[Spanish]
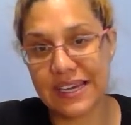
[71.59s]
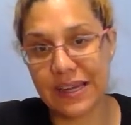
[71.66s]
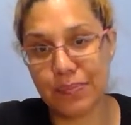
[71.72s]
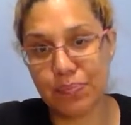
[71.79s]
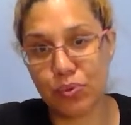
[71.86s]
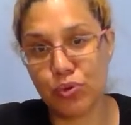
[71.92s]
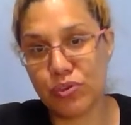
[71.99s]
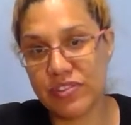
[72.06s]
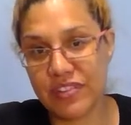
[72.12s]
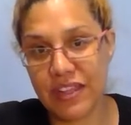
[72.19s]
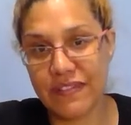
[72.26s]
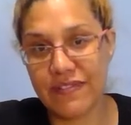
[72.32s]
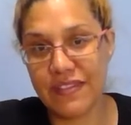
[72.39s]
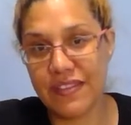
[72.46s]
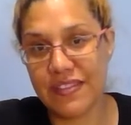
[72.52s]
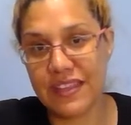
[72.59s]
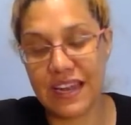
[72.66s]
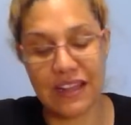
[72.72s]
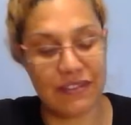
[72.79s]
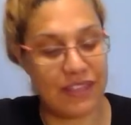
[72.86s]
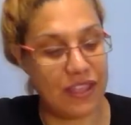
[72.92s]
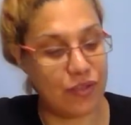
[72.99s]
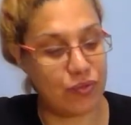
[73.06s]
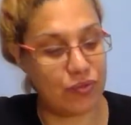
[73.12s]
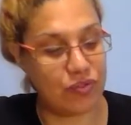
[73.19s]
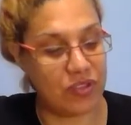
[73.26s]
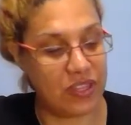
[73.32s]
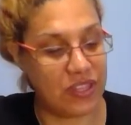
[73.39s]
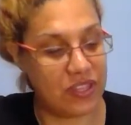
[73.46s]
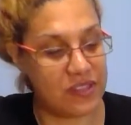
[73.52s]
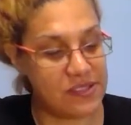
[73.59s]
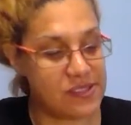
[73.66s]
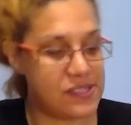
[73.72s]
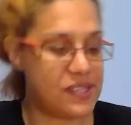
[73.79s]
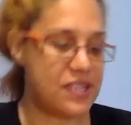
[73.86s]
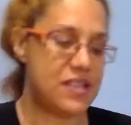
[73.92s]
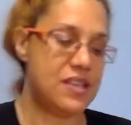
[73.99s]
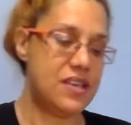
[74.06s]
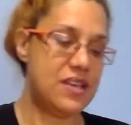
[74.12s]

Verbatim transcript: repulsan de la vida de ustedes.